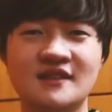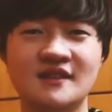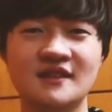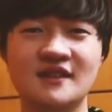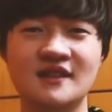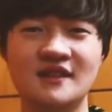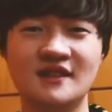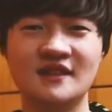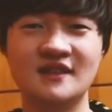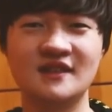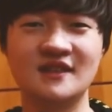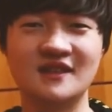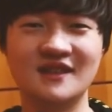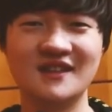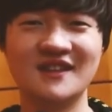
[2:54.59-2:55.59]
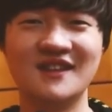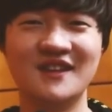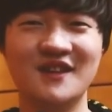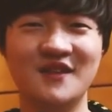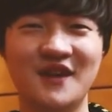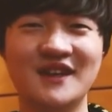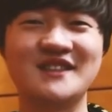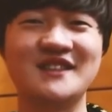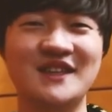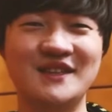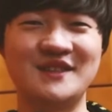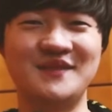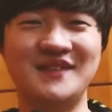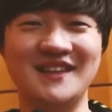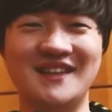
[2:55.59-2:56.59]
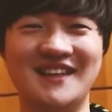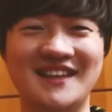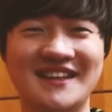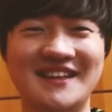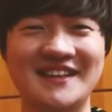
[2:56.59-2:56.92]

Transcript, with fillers: 승리를 확신했습니다.